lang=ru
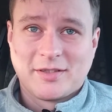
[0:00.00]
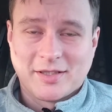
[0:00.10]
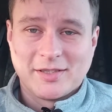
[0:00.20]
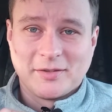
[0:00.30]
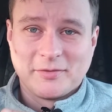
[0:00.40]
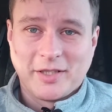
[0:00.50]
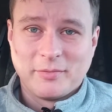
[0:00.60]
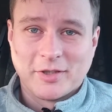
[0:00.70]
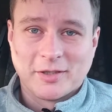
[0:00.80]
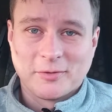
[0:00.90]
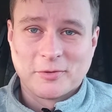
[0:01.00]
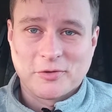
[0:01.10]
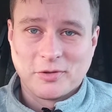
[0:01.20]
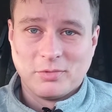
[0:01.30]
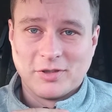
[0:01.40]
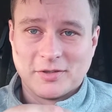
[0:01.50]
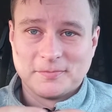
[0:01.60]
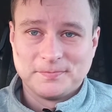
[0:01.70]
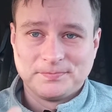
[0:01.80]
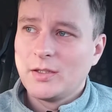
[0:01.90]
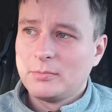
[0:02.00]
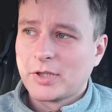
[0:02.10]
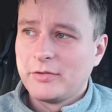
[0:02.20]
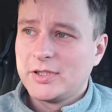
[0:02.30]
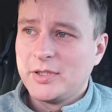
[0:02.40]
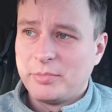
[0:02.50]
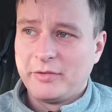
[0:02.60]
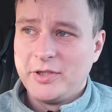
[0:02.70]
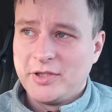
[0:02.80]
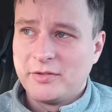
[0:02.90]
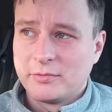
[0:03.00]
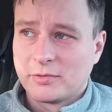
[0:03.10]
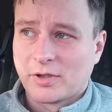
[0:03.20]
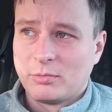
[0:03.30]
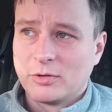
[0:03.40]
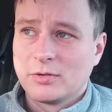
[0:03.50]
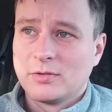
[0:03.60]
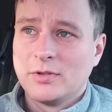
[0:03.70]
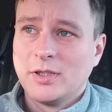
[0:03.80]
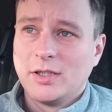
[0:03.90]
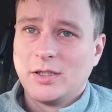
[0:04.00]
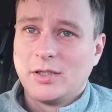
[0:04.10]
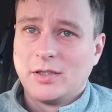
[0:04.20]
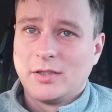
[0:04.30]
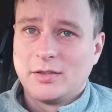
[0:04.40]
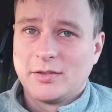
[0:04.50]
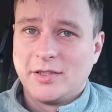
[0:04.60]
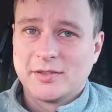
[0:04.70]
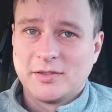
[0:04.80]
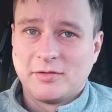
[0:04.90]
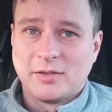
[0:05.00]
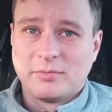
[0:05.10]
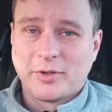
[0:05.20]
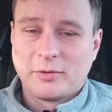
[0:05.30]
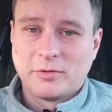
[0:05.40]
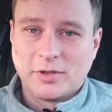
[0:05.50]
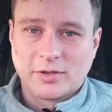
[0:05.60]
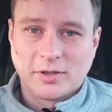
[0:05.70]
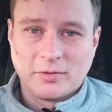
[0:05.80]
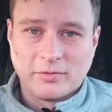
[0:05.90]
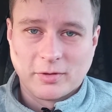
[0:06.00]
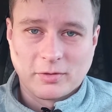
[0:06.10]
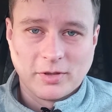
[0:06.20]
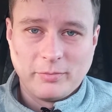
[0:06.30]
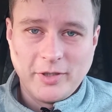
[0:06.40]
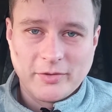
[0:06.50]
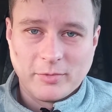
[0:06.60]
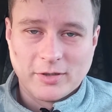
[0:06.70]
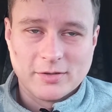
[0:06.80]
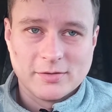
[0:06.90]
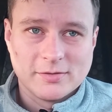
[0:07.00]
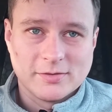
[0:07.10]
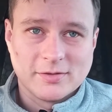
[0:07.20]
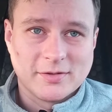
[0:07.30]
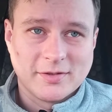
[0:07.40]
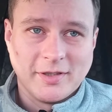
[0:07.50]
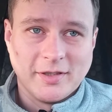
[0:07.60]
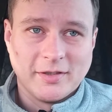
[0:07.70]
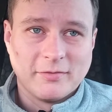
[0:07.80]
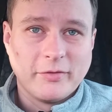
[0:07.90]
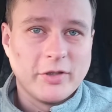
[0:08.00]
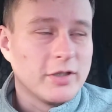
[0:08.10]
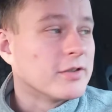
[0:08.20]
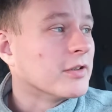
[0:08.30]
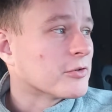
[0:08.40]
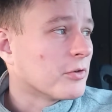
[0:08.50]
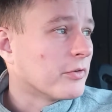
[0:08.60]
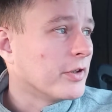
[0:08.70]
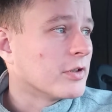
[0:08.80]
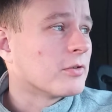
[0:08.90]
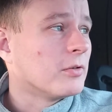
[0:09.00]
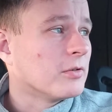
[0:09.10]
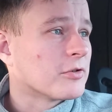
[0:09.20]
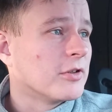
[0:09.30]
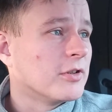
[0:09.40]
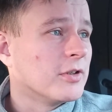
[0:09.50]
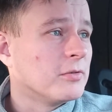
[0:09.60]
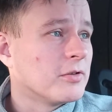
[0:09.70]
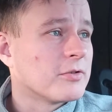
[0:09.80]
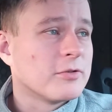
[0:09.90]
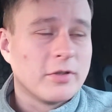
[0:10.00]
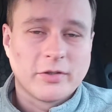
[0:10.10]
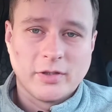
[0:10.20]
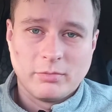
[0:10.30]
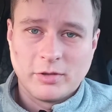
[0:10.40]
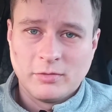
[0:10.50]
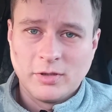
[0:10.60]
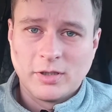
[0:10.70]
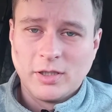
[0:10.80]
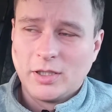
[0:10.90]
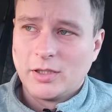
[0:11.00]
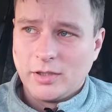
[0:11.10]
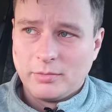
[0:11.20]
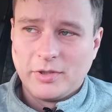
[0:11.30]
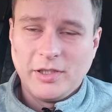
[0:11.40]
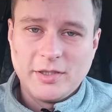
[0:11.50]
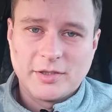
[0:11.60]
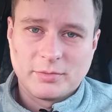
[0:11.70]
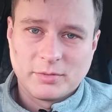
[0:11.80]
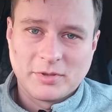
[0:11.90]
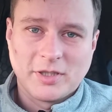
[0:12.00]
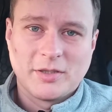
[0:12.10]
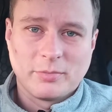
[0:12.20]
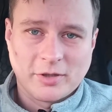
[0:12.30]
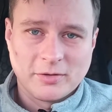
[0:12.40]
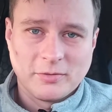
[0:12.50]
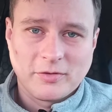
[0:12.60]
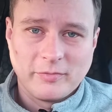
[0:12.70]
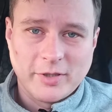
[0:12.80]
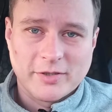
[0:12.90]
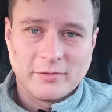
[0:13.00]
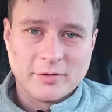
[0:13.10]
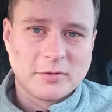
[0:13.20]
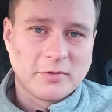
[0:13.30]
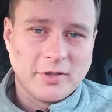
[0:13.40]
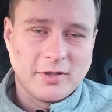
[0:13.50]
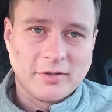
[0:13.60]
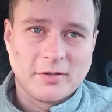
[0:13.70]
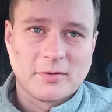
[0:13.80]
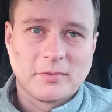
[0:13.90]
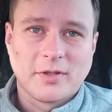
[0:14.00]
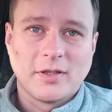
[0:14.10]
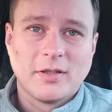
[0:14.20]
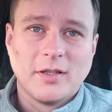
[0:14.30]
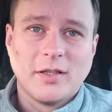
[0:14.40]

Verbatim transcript: тратить время на то, чтобы провести превентивную работу. Если вам приходят такого рода письма, и вы видите, что светит солнышко, на улице чудесная погода, не поленитесь, посмотрите прогноз вместе выгрузки или загрузки.